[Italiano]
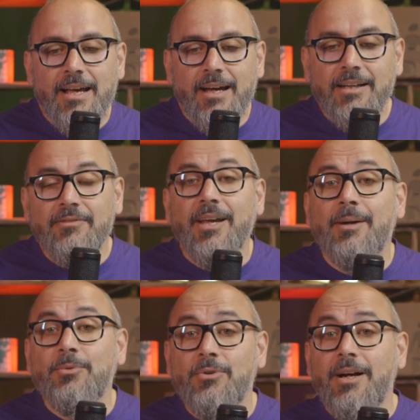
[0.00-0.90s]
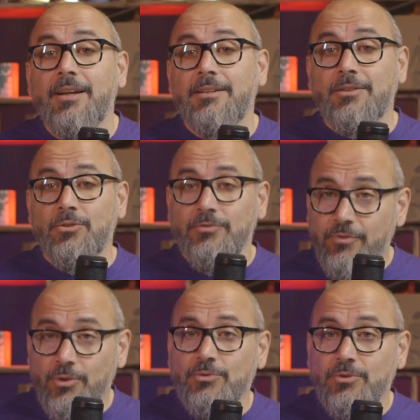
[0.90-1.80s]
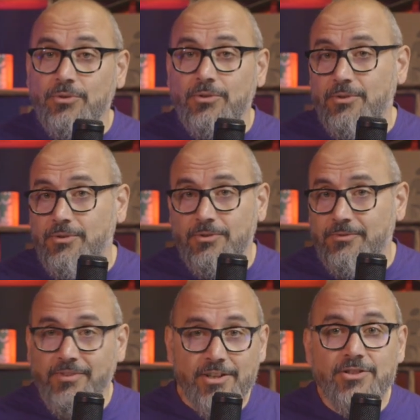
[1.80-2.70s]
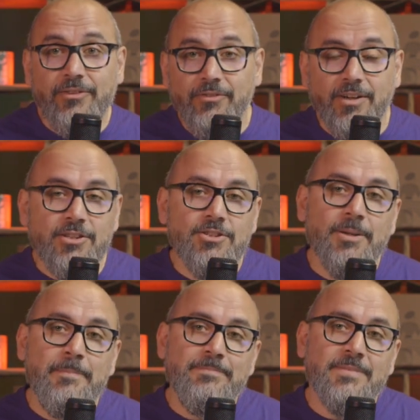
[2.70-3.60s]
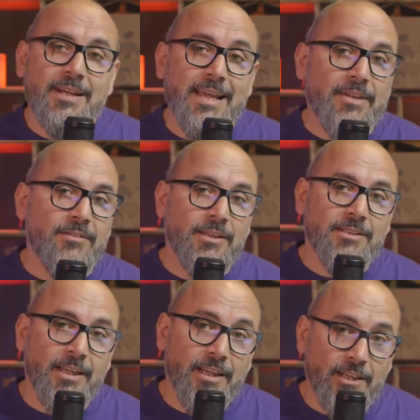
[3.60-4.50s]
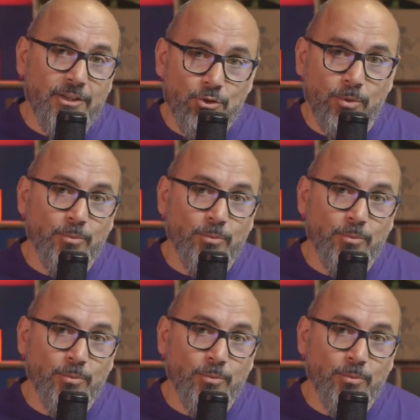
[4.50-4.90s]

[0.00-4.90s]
Arriviamo al confronto faccia a faccia tra Evelyn e Joe